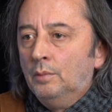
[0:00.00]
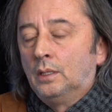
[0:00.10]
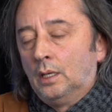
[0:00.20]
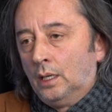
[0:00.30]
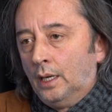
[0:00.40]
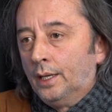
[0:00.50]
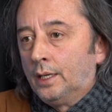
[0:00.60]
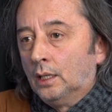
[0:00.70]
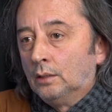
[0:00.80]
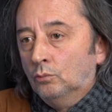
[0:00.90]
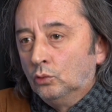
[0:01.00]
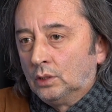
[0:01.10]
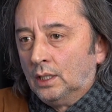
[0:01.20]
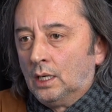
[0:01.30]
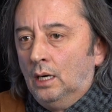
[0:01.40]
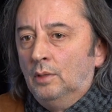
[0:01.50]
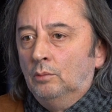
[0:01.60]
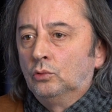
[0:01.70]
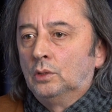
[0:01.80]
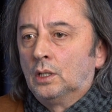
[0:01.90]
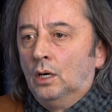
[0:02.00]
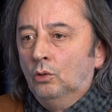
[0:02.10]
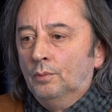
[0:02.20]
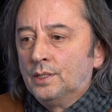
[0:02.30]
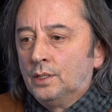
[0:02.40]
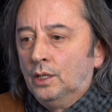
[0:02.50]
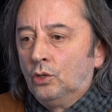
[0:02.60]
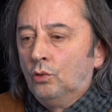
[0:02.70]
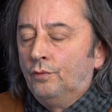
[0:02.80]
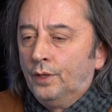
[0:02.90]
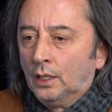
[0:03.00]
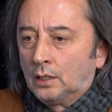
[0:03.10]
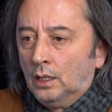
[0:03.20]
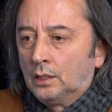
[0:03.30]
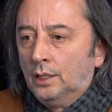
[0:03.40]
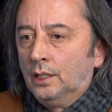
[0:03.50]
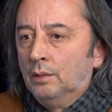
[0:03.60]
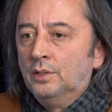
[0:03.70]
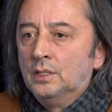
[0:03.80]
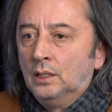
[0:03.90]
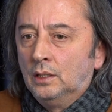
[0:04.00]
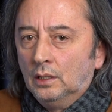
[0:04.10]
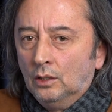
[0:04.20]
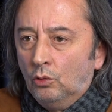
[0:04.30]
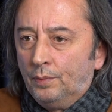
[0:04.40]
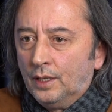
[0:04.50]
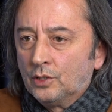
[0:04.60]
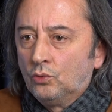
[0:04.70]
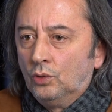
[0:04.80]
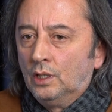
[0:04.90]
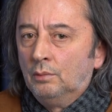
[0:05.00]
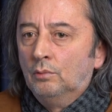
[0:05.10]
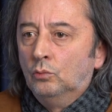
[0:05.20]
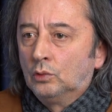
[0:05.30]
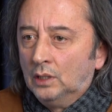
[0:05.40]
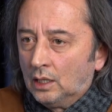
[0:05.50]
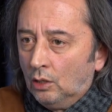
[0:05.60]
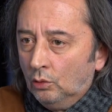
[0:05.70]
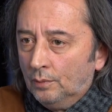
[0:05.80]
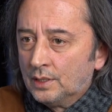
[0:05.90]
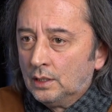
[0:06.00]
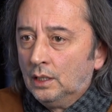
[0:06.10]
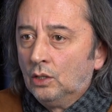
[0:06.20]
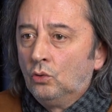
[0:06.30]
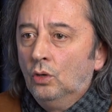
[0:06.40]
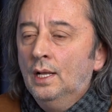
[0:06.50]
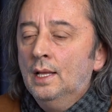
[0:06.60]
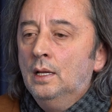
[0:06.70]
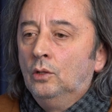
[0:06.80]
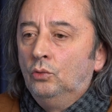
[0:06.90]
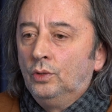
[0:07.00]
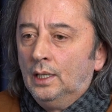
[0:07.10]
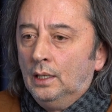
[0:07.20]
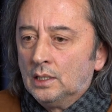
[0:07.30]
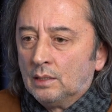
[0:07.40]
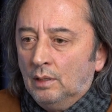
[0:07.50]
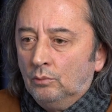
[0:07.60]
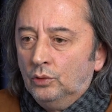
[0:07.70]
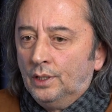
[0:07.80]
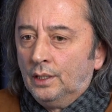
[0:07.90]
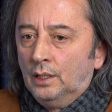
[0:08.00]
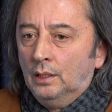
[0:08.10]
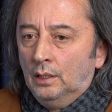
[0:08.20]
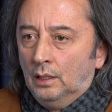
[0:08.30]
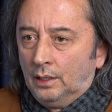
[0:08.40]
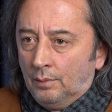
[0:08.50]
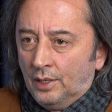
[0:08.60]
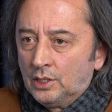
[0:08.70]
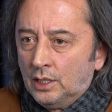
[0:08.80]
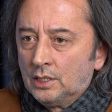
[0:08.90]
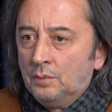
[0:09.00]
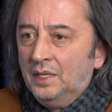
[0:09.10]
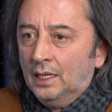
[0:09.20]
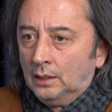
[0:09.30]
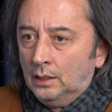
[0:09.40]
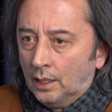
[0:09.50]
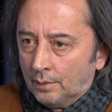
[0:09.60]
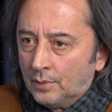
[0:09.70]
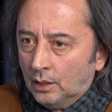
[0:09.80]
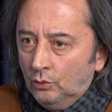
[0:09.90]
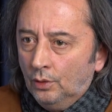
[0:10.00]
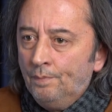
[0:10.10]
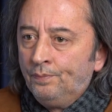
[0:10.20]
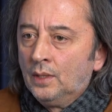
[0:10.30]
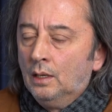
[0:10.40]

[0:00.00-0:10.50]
Bir kara harekatı mutlaka ama mutlaka olması gerekiyor. Fırat Kalkanı gibi, Zeytin Dalı Operasyonu gibi mutlaka olması gerekiyor. Türkiye ne zaman bunları e, başlarsa bir yerde yarım kalıyor.